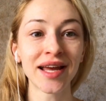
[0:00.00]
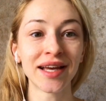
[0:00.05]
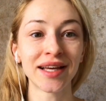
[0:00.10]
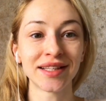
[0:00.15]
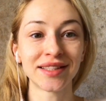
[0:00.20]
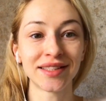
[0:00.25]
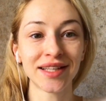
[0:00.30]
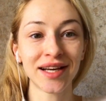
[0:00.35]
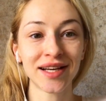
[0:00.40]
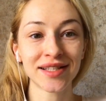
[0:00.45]

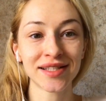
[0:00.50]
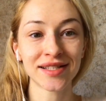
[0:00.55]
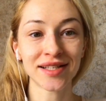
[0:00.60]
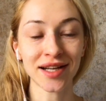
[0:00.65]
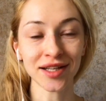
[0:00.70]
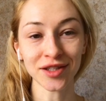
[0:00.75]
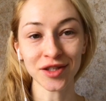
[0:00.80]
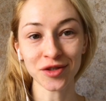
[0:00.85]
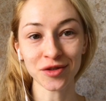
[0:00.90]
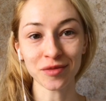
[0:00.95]
Я с
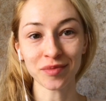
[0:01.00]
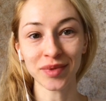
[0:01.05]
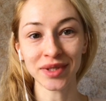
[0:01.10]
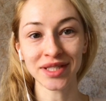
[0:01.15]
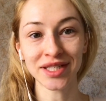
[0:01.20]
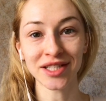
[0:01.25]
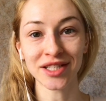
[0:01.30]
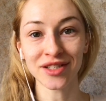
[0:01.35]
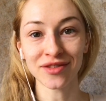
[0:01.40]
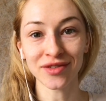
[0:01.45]
радостью
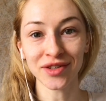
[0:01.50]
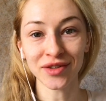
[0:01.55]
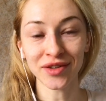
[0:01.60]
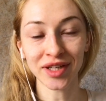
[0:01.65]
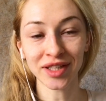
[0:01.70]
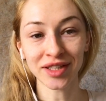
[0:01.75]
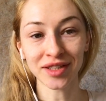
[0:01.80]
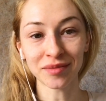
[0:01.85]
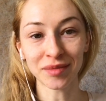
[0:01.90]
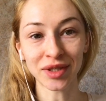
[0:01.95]
поддерживаю
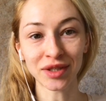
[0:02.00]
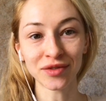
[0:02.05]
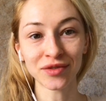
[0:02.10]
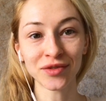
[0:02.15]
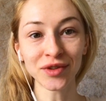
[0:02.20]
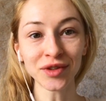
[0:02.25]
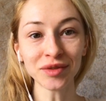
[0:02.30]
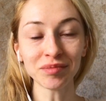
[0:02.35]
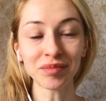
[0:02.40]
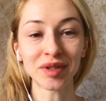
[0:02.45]
этот
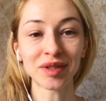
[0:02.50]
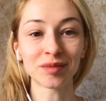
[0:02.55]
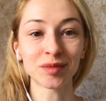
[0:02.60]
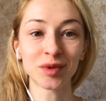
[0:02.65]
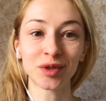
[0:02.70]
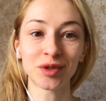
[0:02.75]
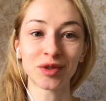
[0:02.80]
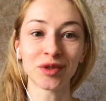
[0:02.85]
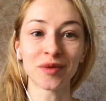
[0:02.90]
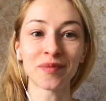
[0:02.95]
марафон, потому
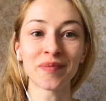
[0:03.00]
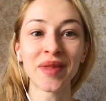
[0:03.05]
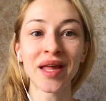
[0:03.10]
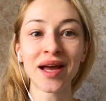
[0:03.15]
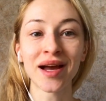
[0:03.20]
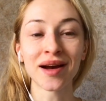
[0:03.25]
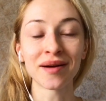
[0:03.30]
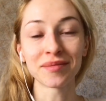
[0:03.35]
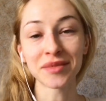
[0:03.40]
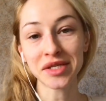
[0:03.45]
что
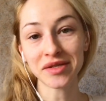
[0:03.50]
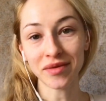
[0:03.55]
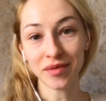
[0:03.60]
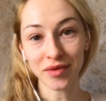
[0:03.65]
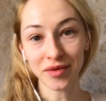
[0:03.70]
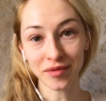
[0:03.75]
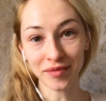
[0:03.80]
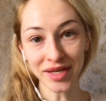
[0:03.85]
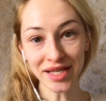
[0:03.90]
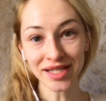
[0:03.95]
мы с
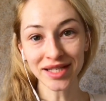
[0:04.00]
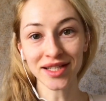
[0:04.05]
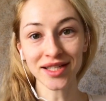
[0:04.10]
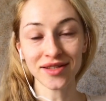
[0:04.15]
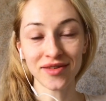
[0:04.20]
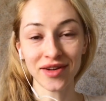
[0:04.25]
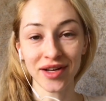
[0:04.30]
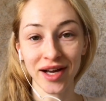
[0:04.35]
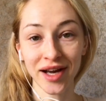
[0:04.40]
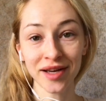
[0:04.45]
вами вместе
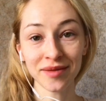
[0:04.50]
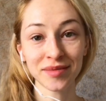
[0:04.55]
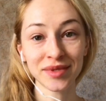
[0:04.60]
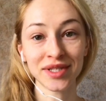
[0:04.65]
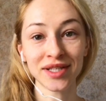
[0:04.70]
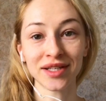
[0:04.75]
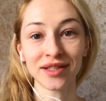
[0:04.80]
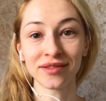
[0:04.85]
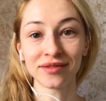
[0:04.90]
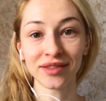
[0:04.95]

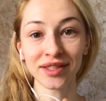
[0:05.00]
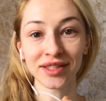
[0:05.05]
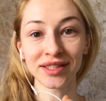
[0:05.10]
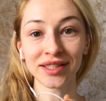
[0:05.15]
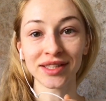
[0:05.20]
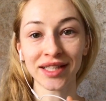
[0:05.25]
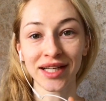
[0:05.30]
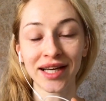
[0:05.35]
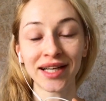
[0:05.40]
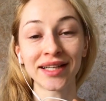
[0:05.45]
развлекаемся в этот
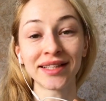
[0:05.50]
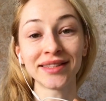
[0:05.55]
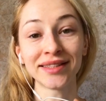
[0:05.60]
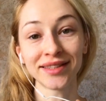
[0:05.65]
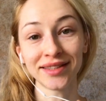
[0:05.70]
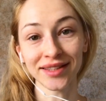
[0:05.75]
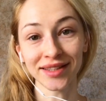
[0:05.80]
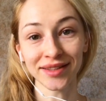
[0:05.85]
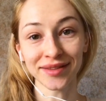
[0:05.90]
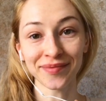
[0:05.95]

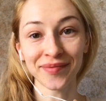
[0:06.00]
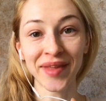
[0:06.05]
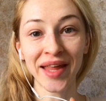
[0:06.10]
карантин.